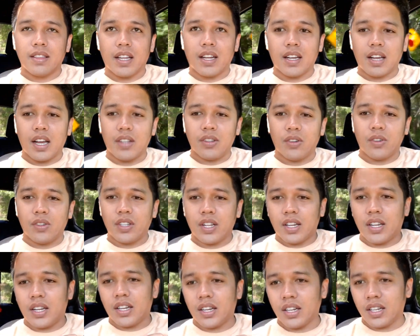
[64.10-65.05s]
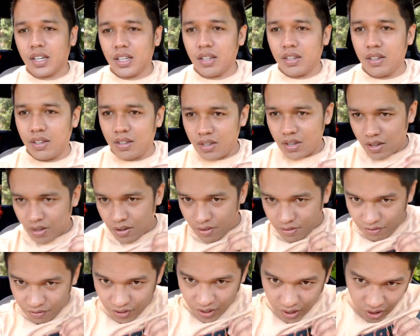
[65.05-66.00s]
nag ano nag
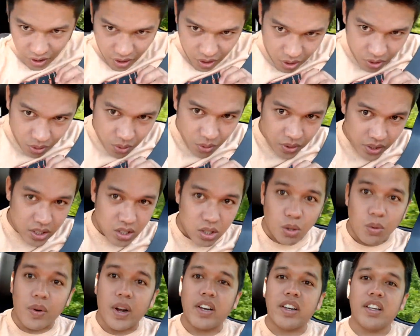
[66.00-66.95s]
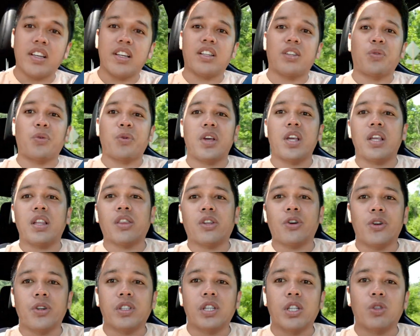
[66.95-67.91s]
video it's already
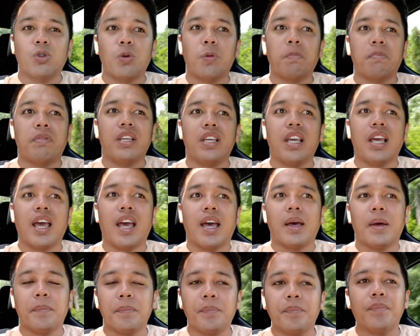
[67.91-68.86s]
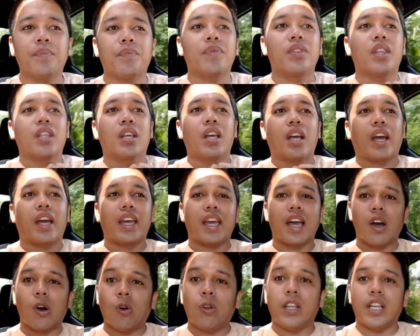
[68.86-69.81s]
3.32 p.m
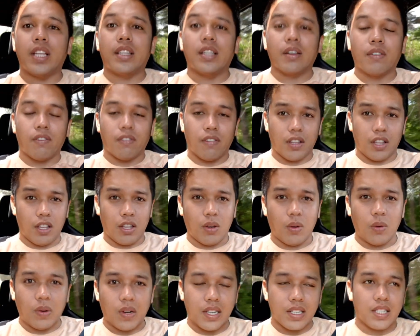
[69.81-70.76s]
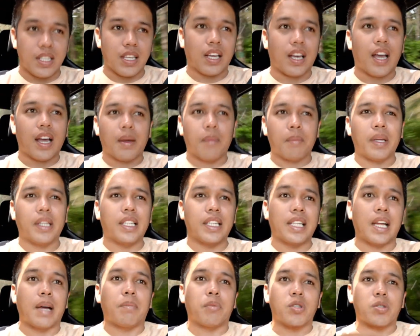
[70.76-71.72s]
kaya ako late nag-video kasi nga may
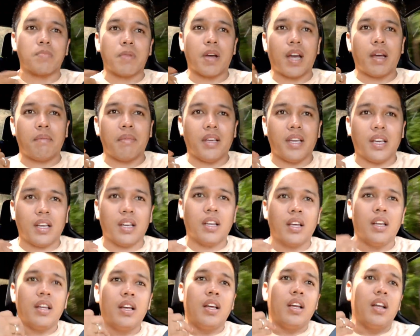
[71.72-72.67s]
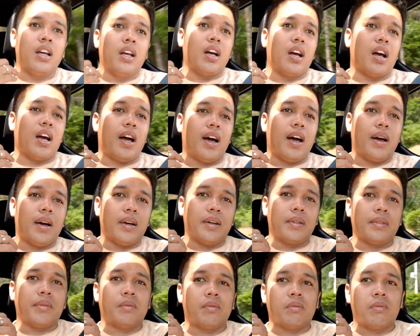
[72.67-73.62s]
tinapos pa kami
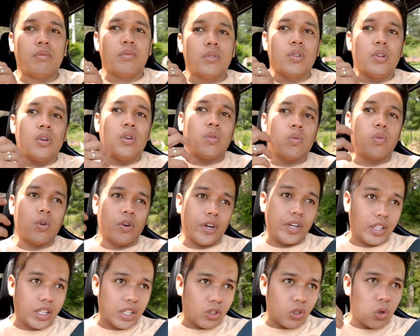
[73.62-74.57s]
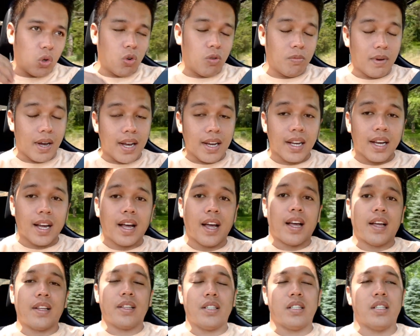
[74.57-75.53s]
um, work nitong
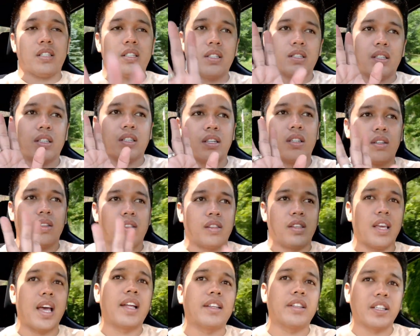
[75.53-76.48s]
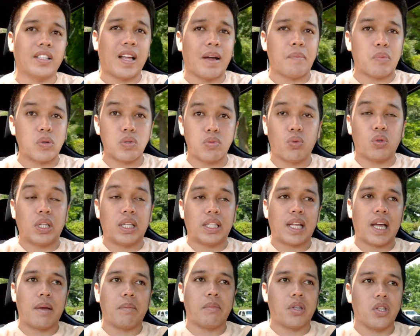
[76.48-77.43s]
umaga. Yan, tinapos muna
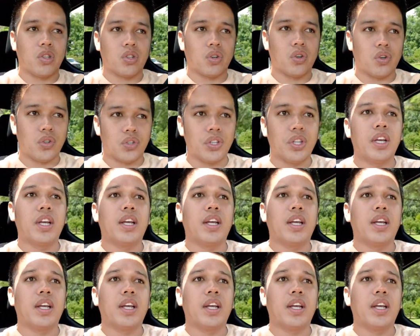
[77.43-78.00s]
namin yon